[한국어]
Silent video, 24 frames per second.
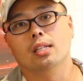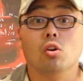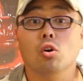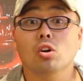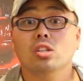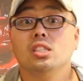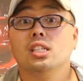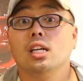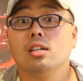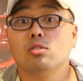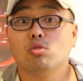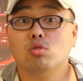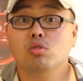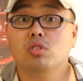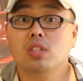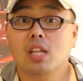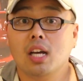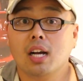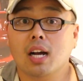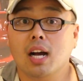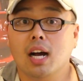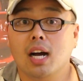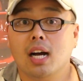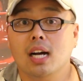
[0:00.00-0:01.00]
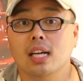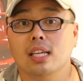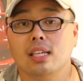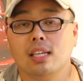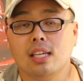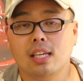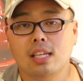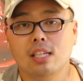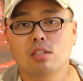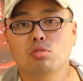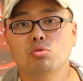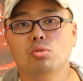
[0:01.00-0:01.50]
러시아 군대가
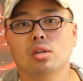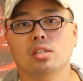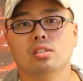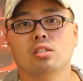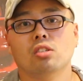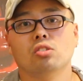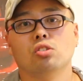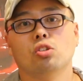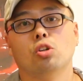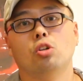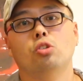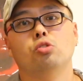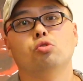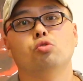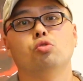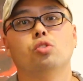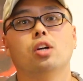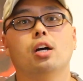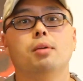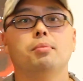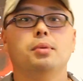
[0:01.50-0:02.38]
키우에서 철수를